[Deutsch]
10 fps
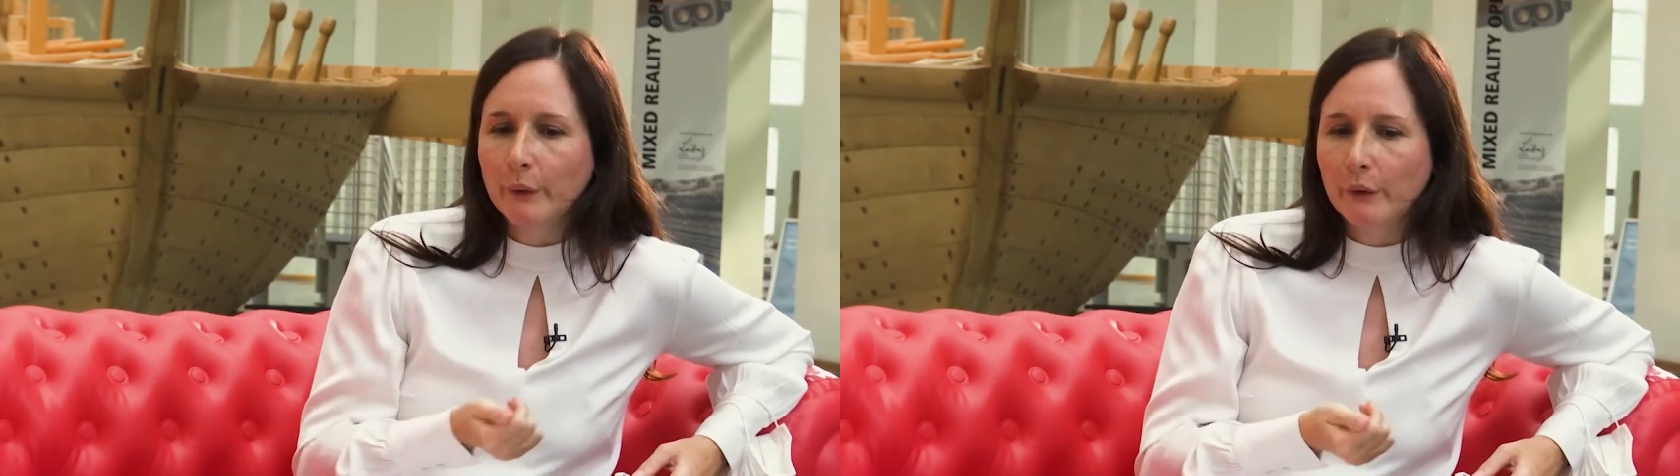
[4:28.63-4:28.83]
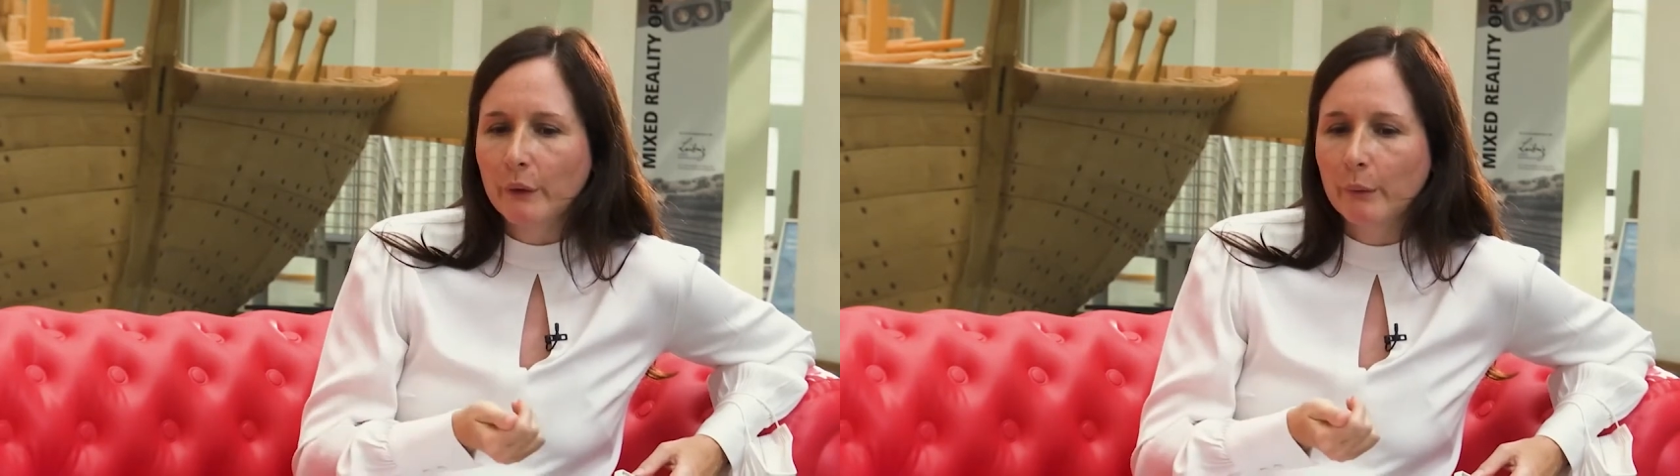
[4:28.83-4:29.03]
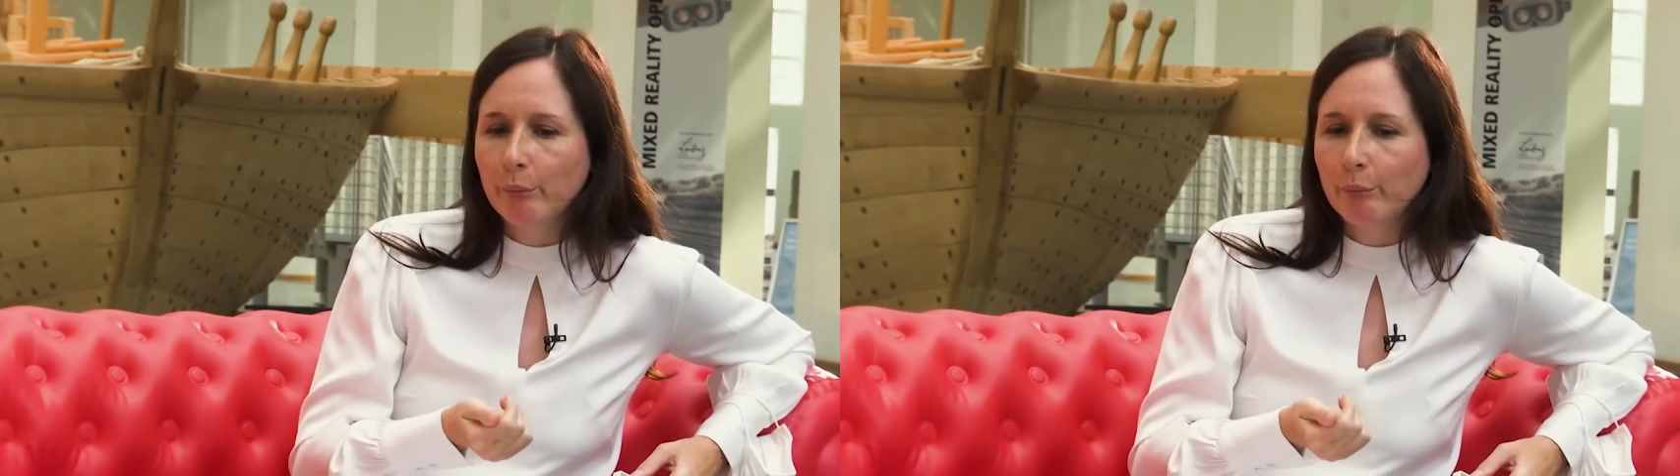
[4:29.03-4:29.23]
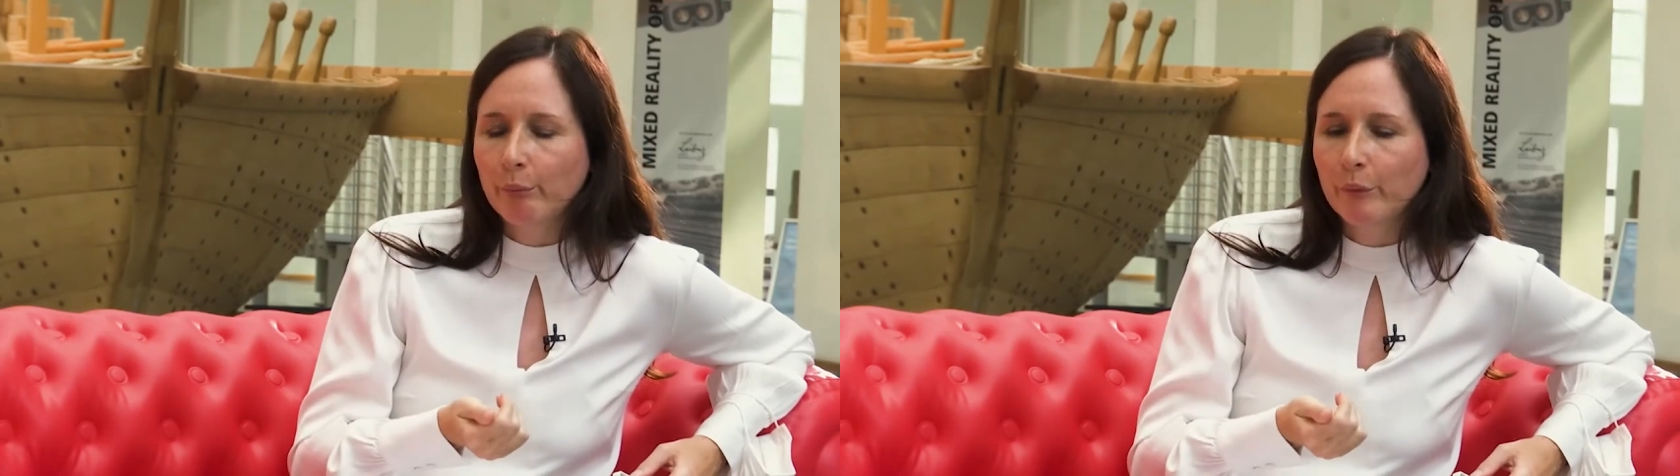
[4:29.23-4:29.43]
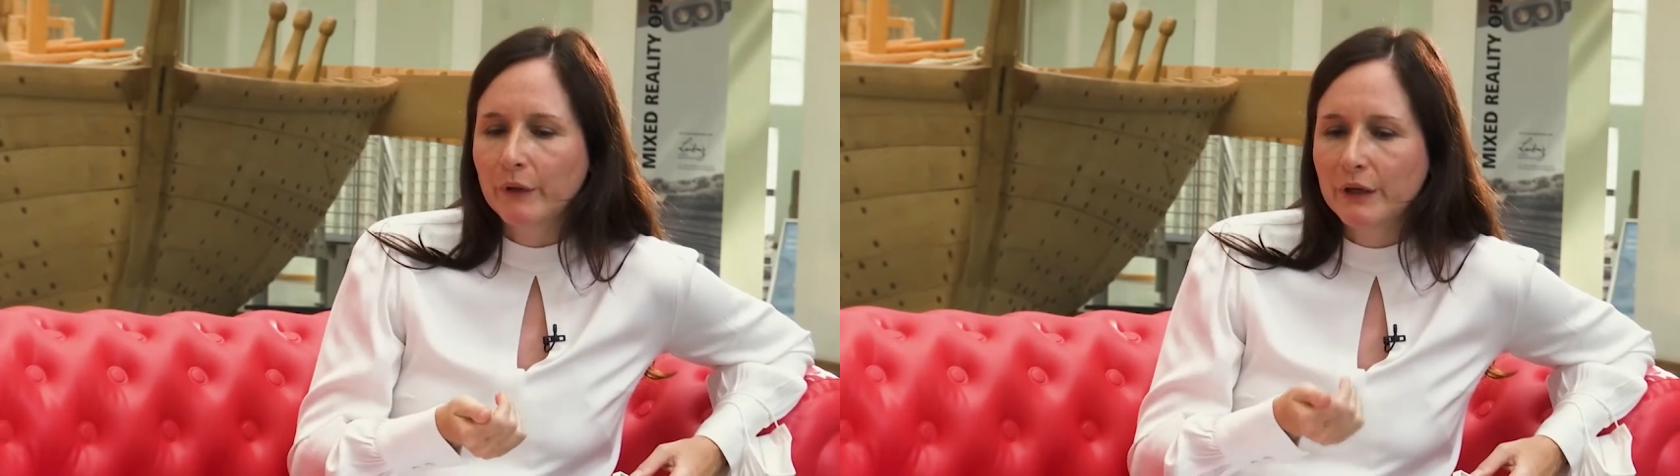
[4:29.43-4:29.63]

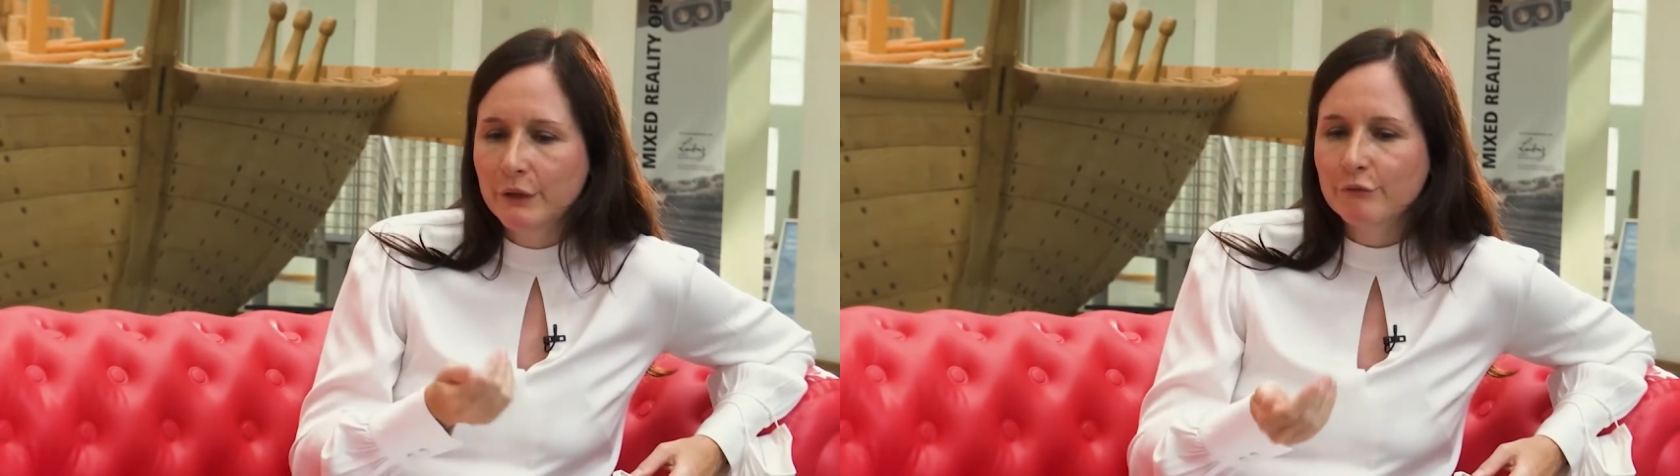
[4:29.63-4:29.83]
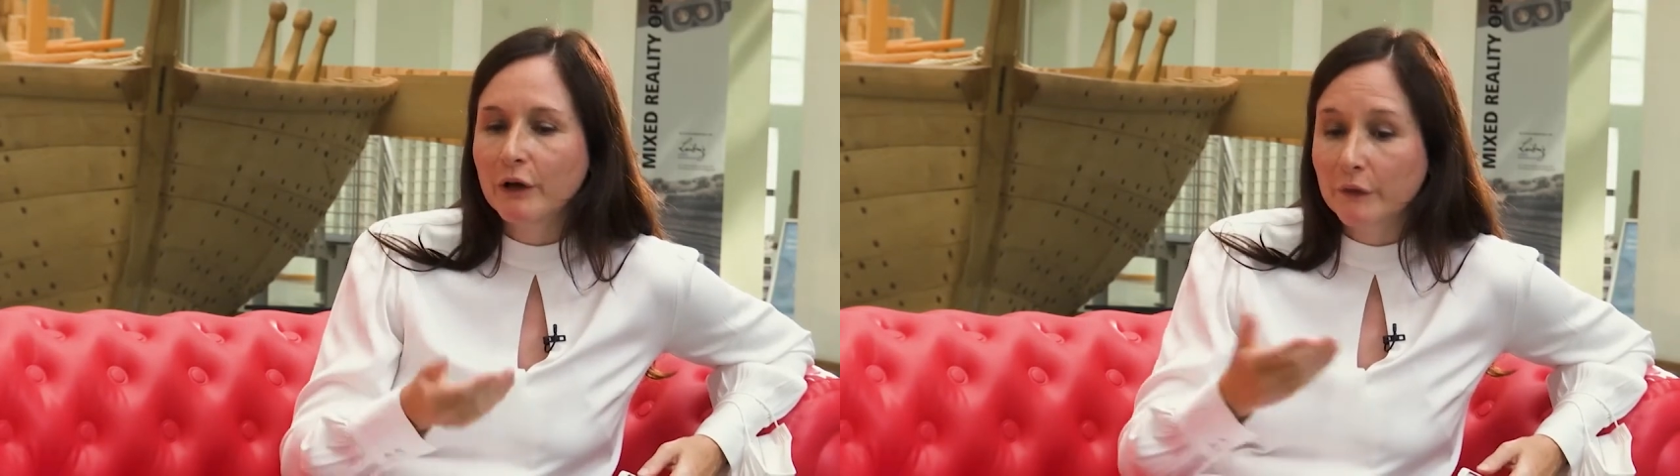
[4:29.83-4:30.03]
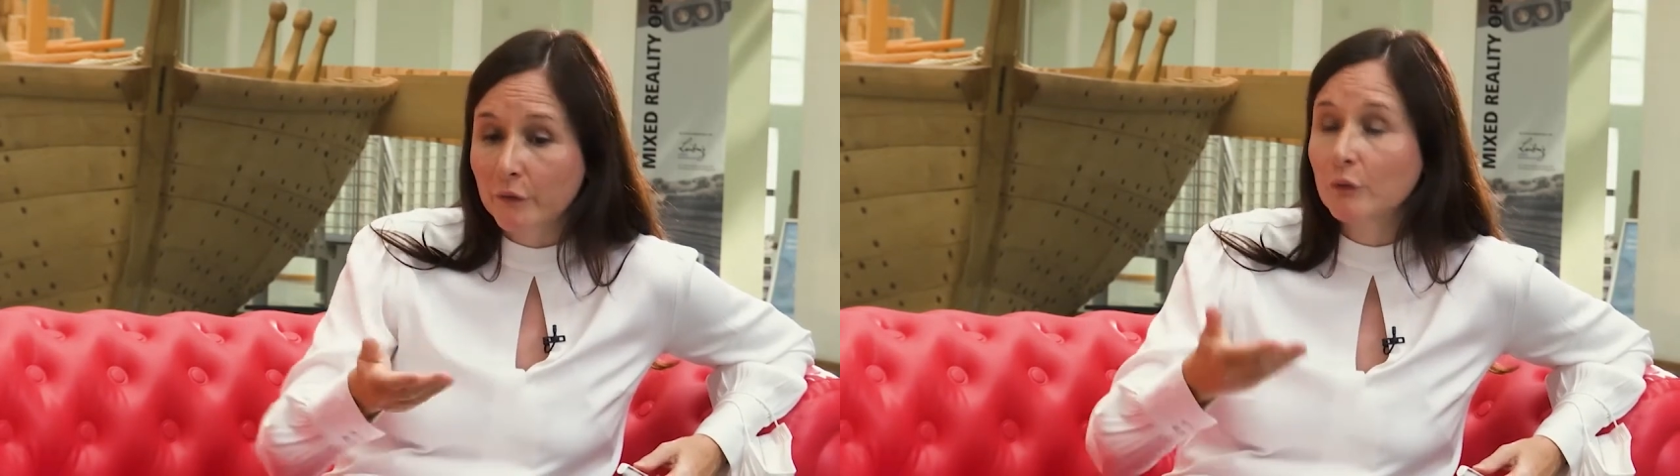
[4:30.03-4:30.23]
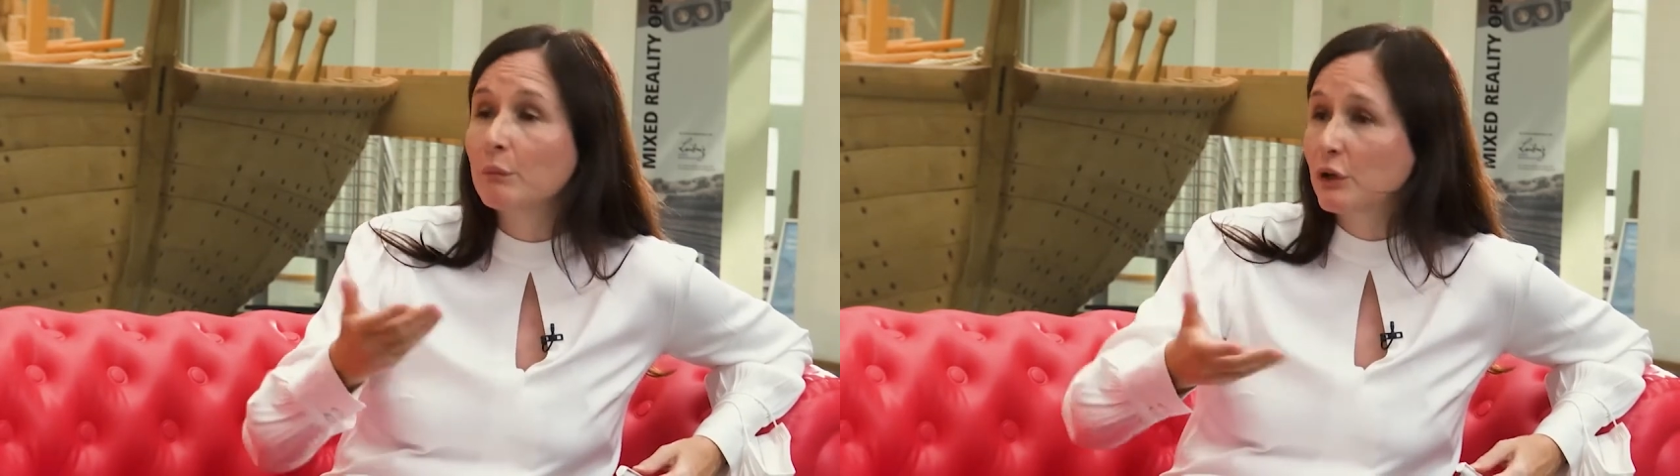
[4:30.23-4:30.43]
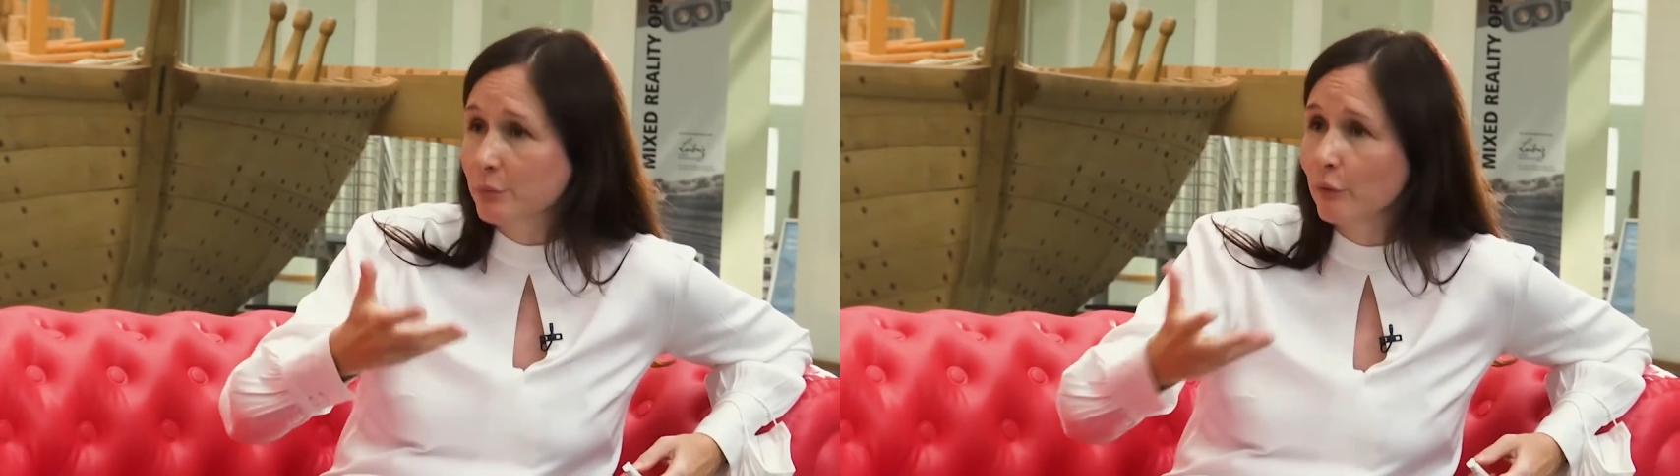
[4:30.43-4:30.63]
ähm, Hinweise zum
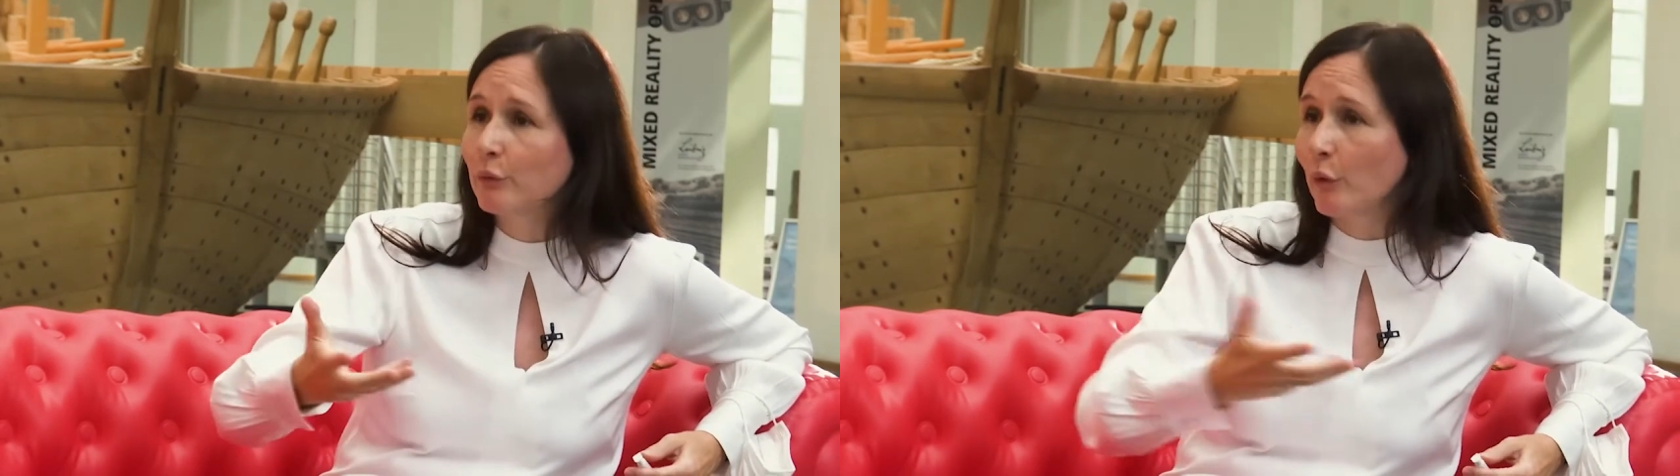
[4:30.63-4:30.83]
Beispiel auf,